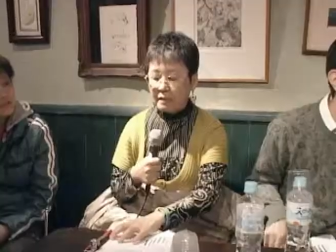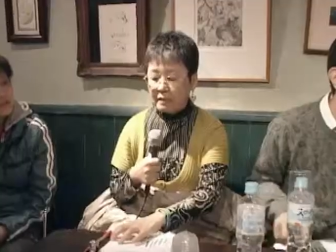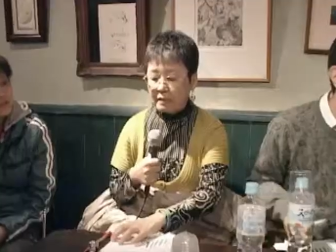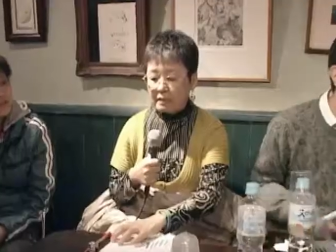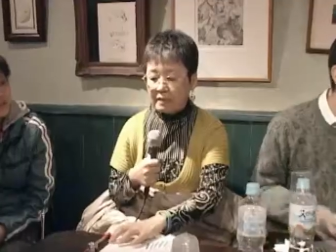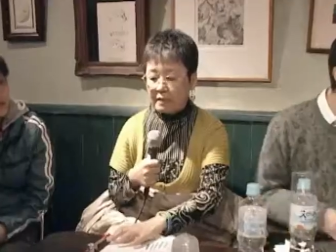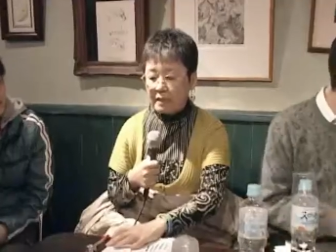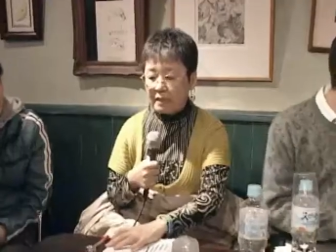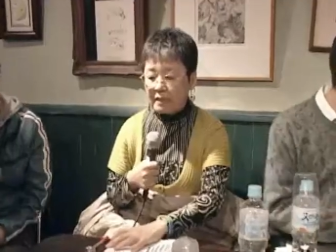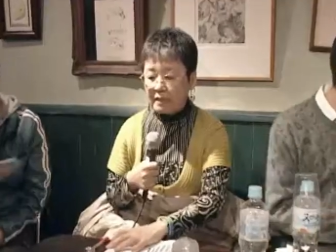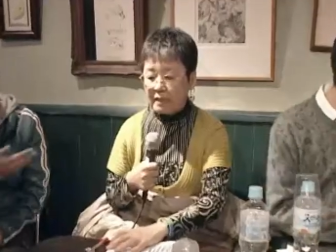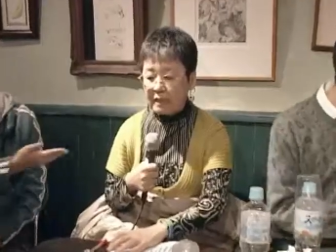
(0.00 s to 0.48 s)

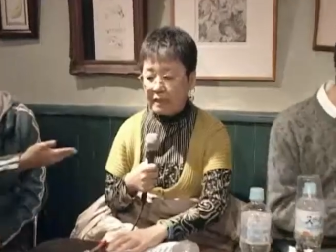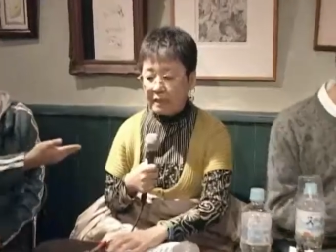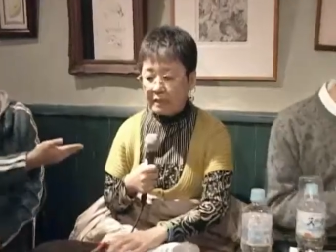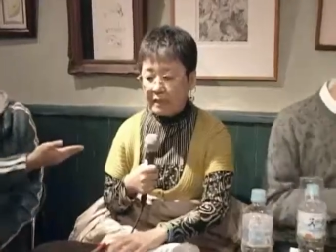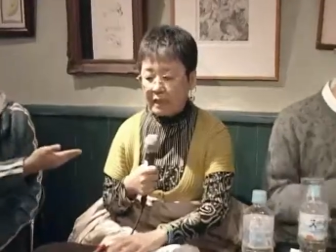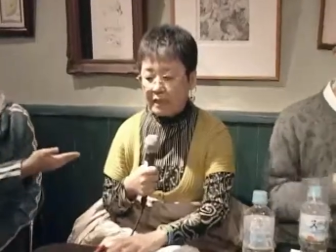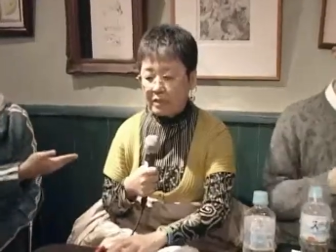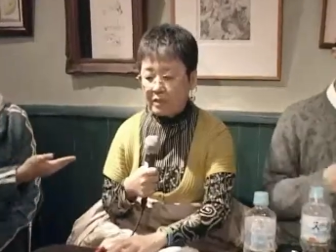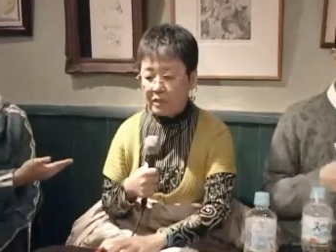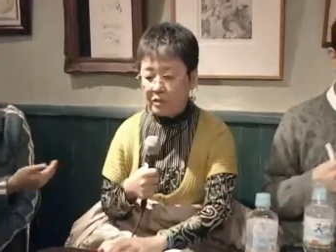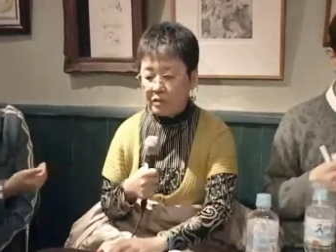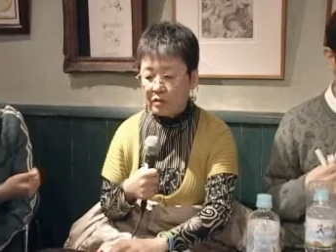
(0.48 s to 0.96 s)
ジェンダー
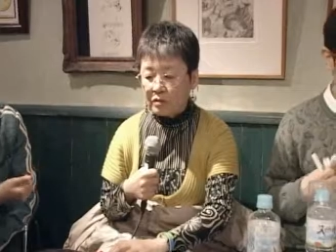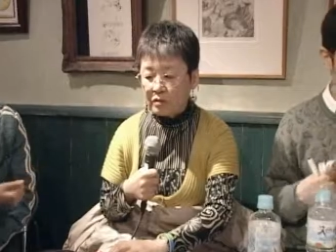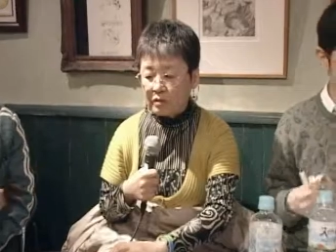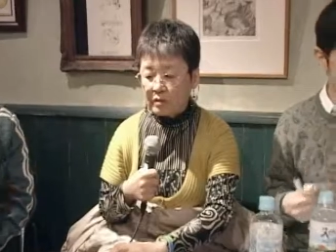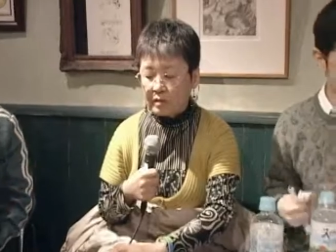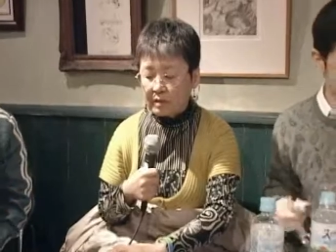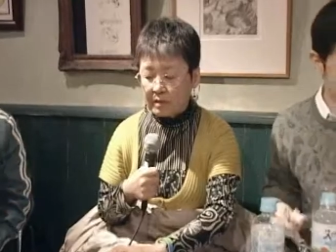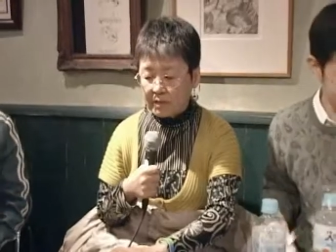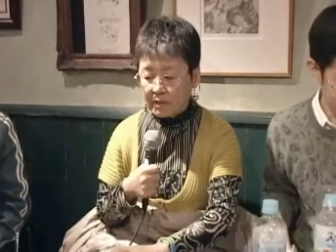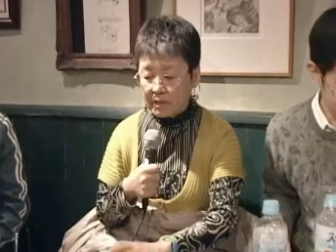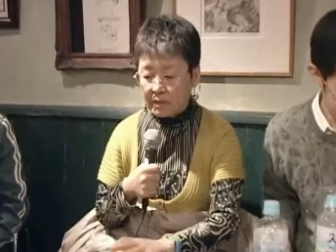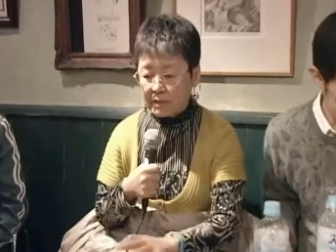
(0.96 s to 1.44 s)
研
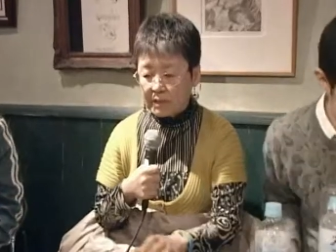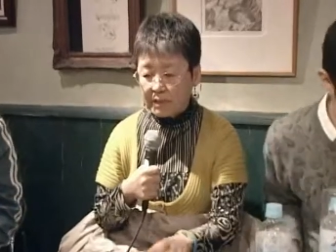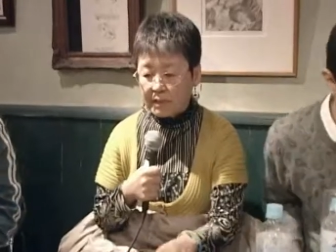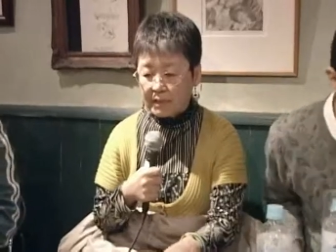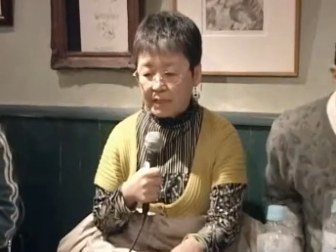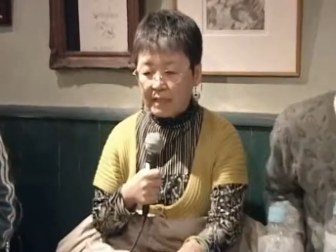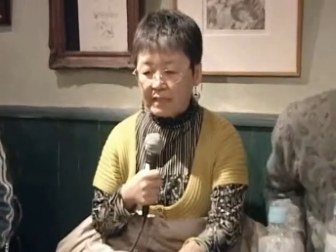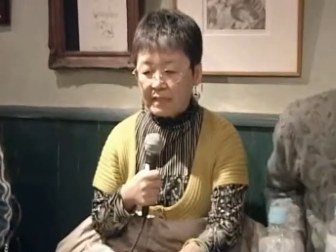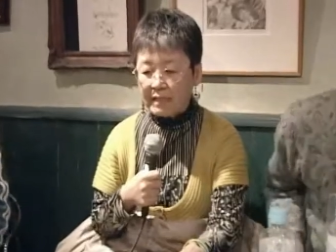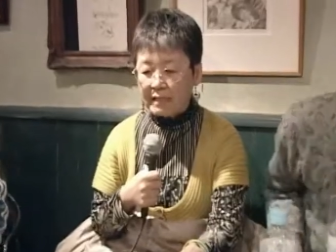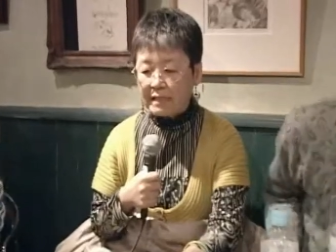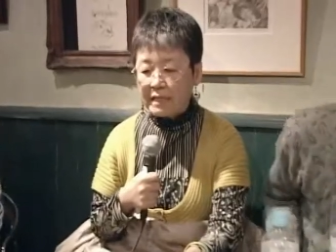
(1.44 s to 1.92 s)
究
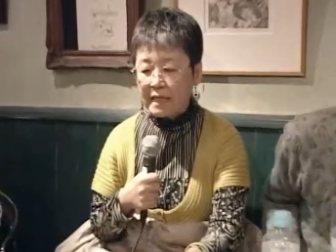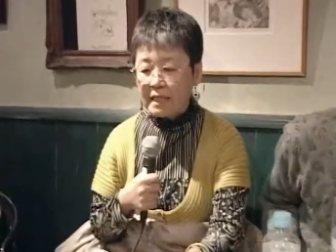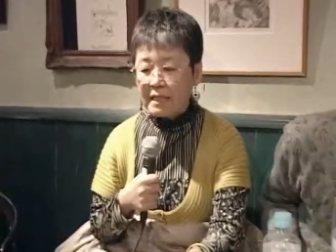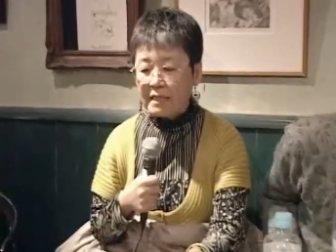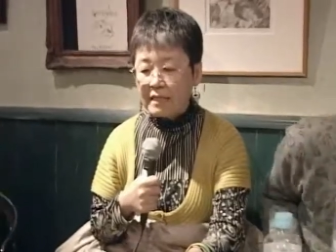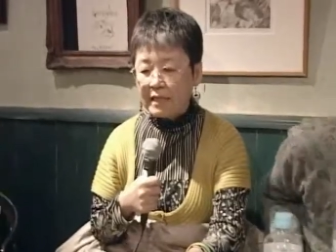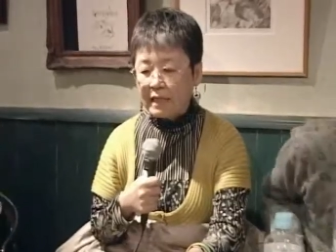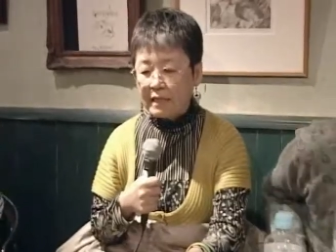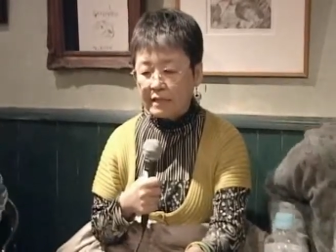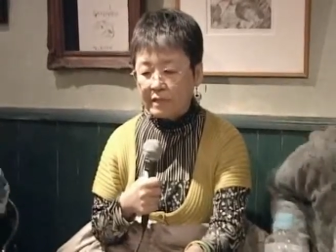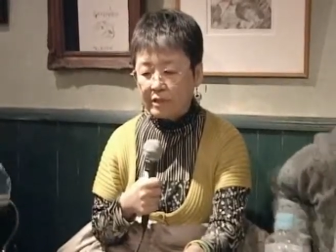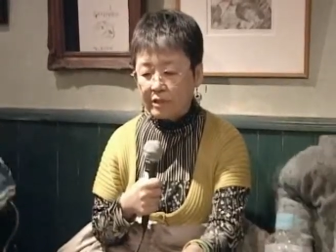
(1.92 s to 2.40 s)
セ
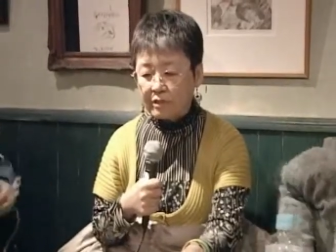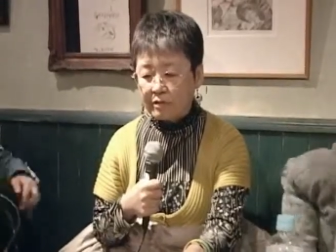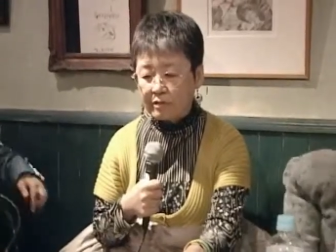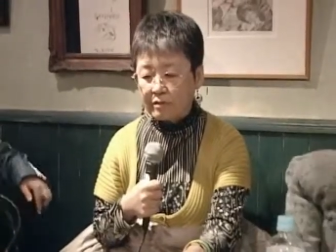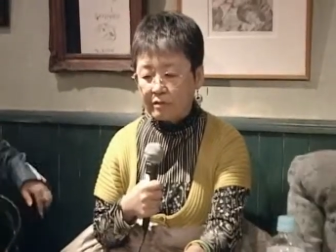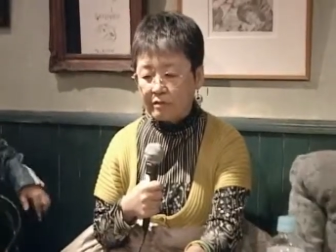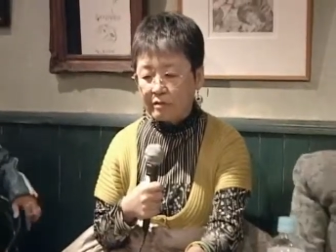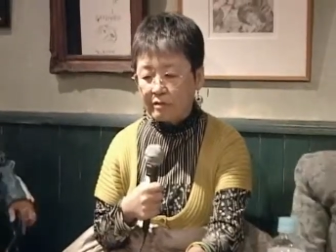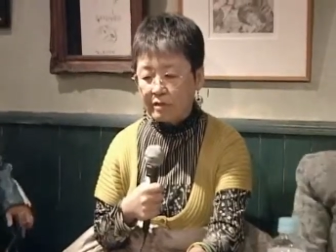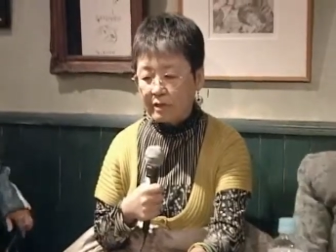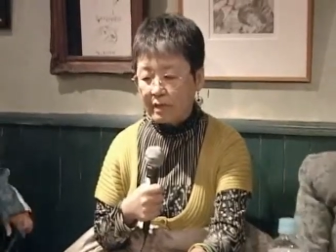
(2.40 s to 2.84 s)
ンターにするっ